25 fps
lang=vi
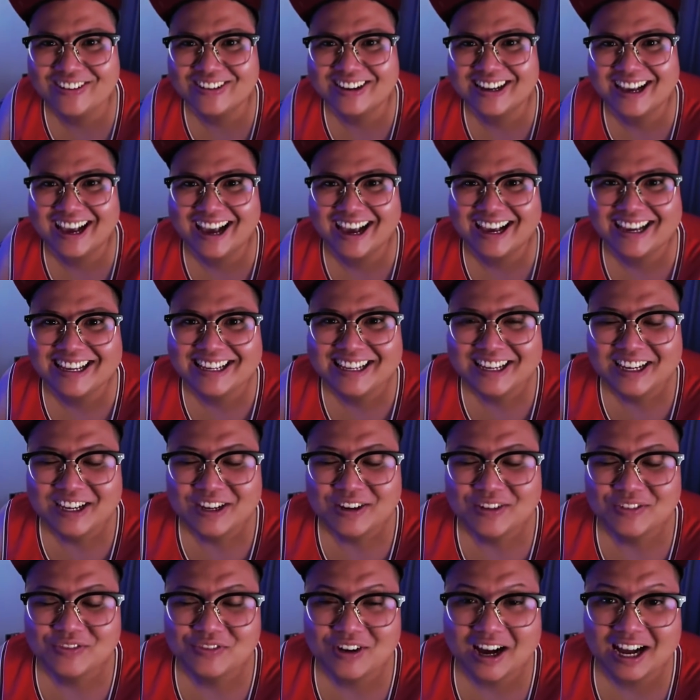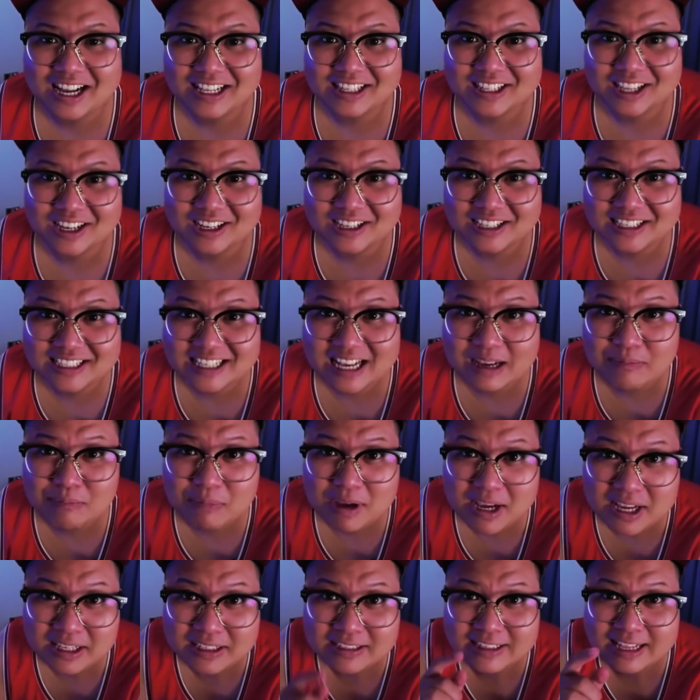ok và tân cái
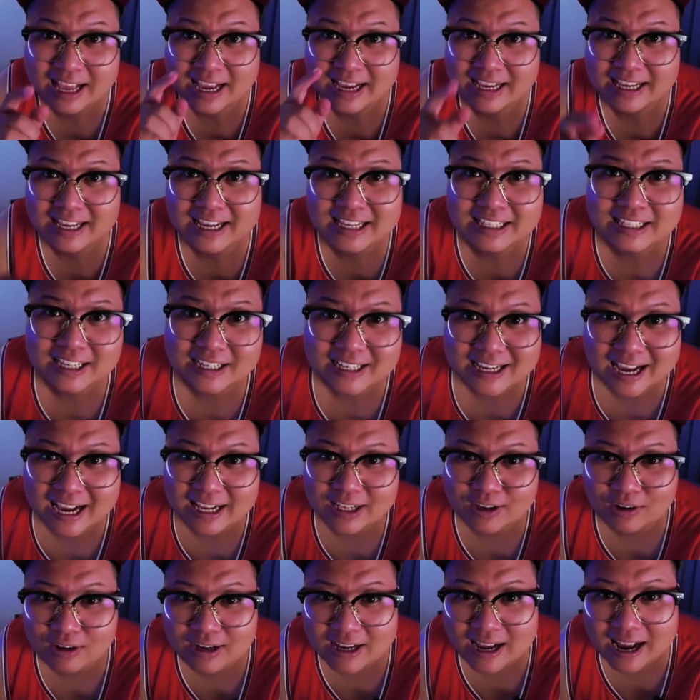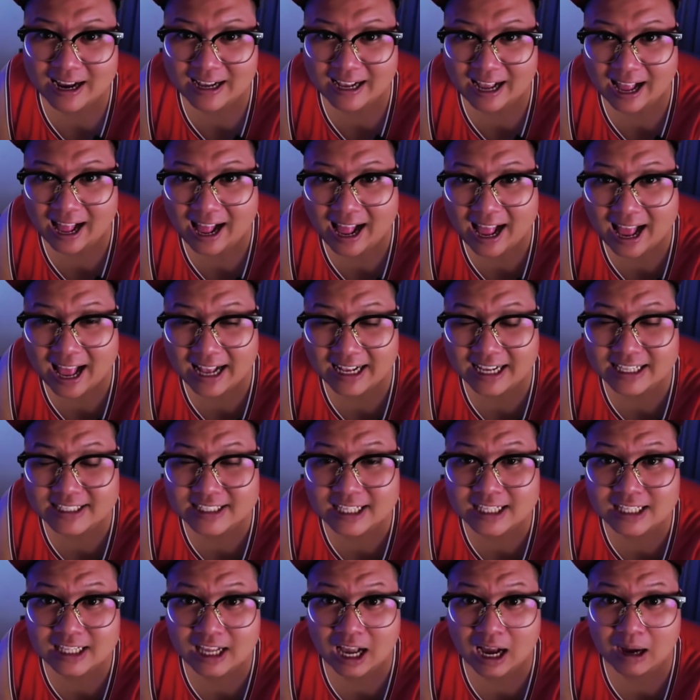pin này tân nghe nói là cả hai cái
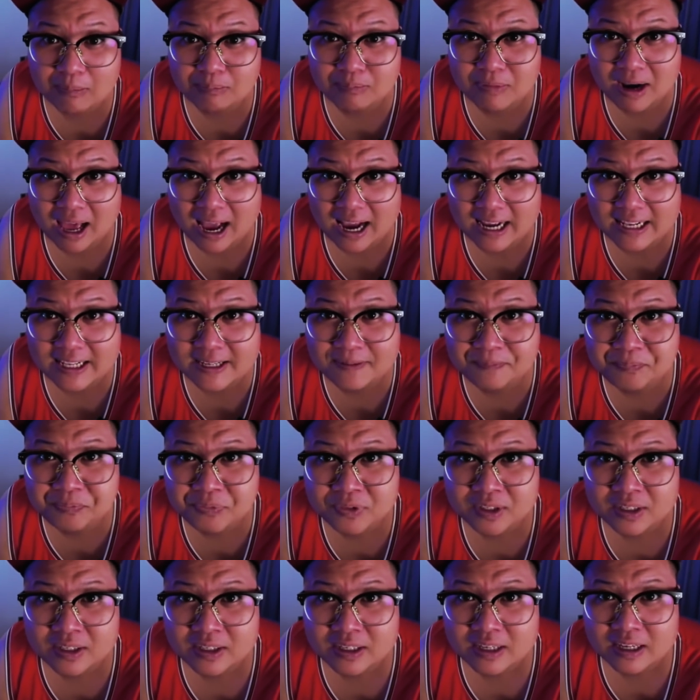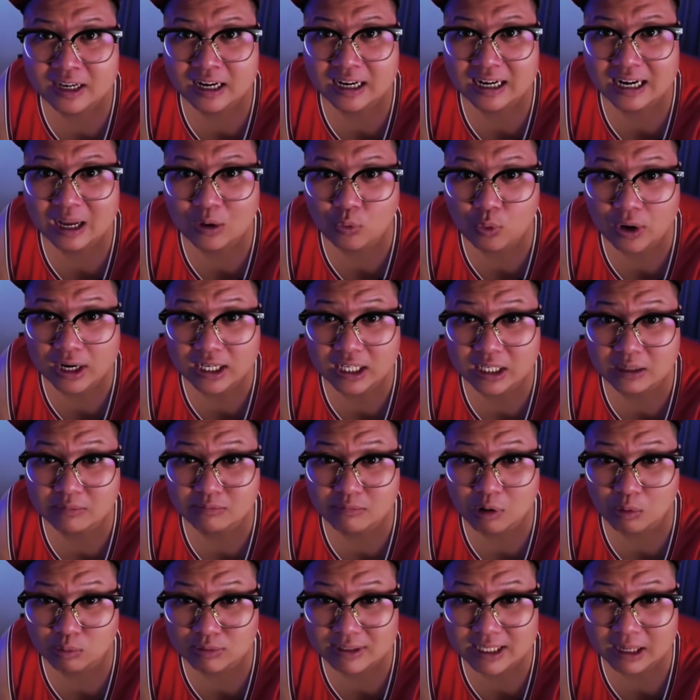tích hợp lại đó là quay được
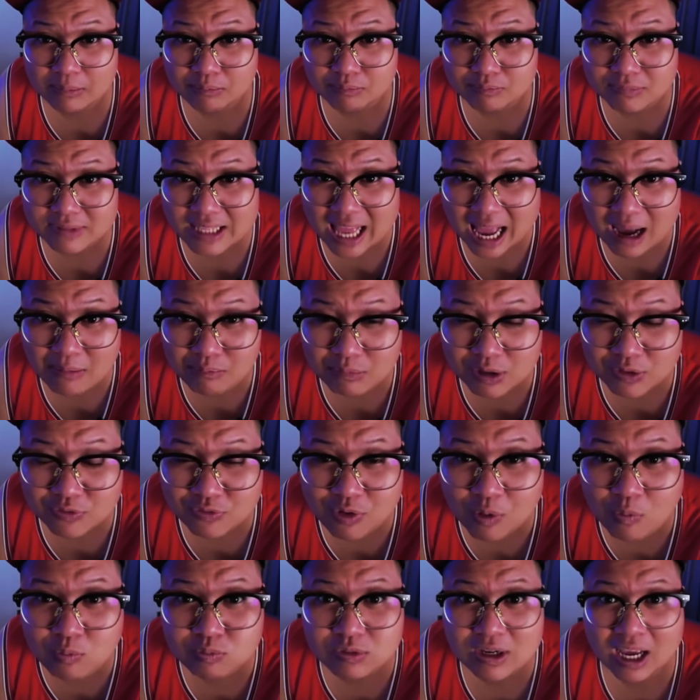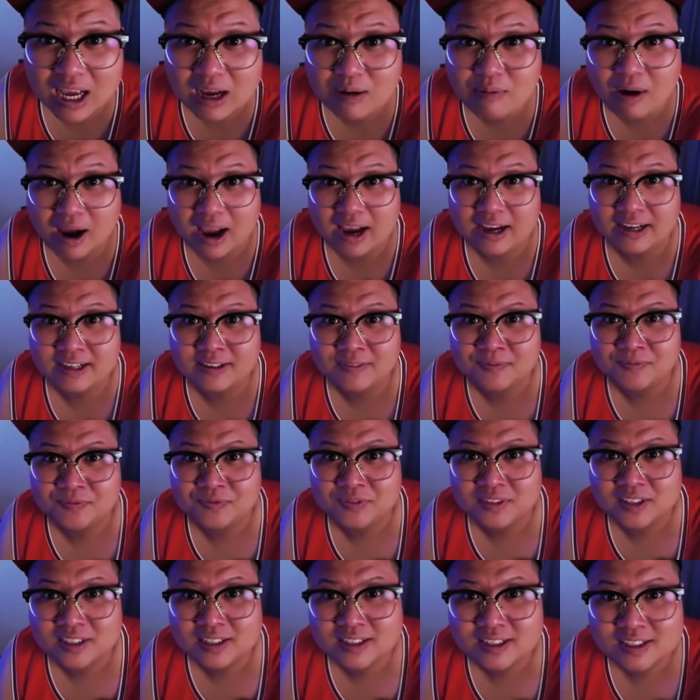180 phút nha các bạn
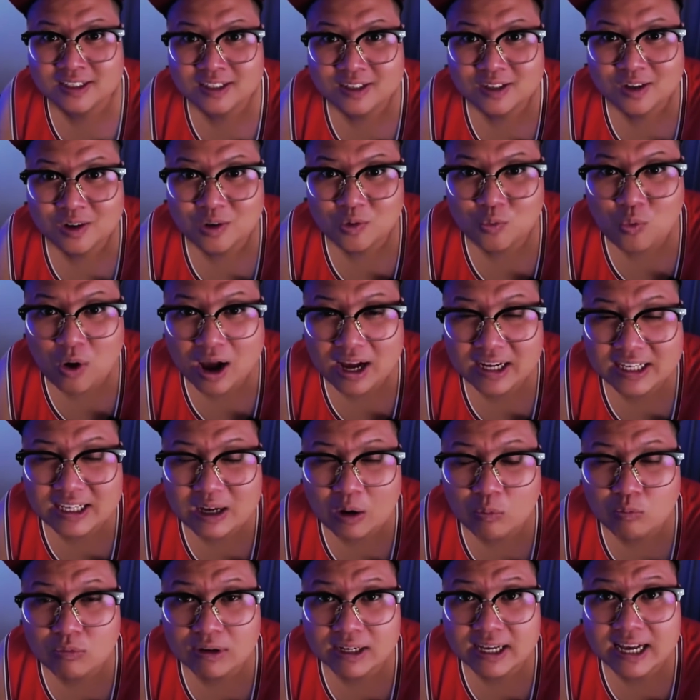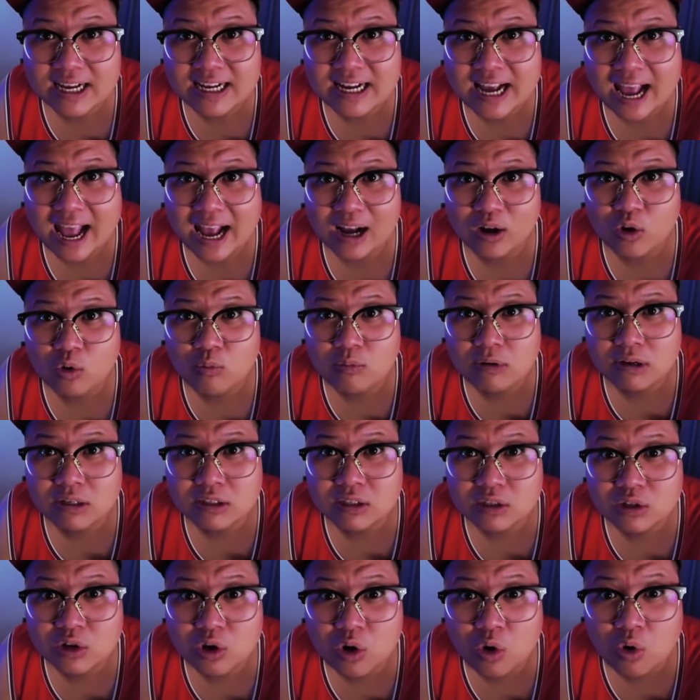quan trọng là cái cạc của
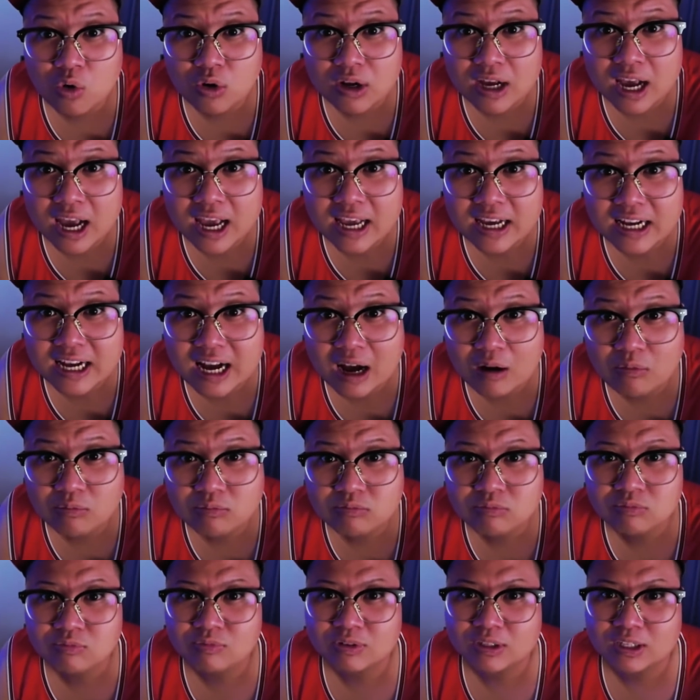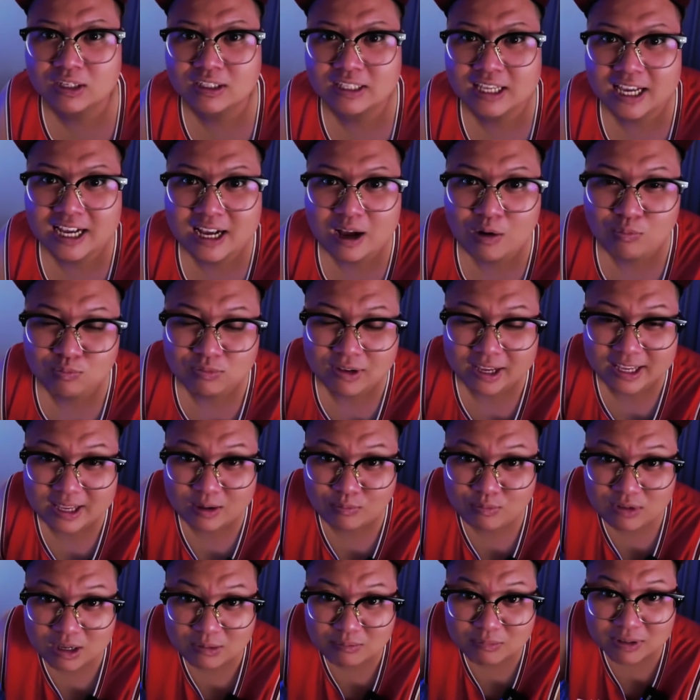mình nó có ok hay không tân thấy góc này
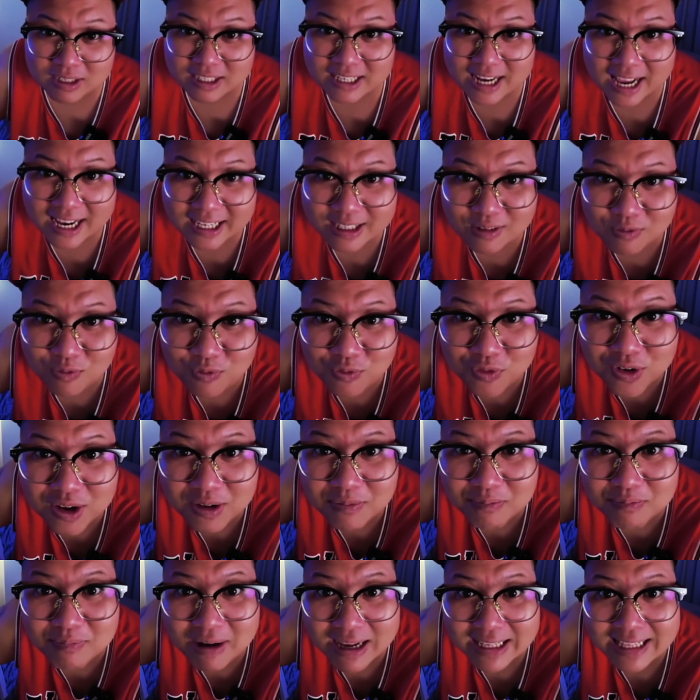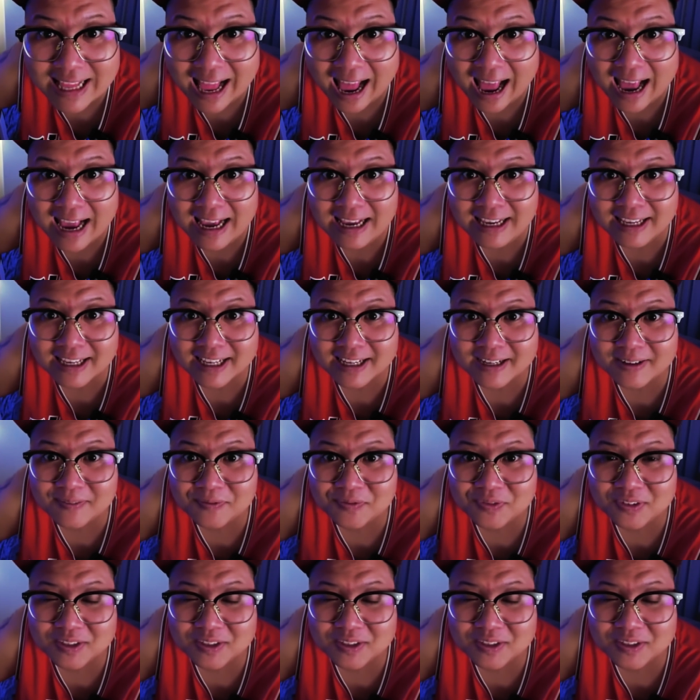giống như mình đang đóng phim ma thái vậy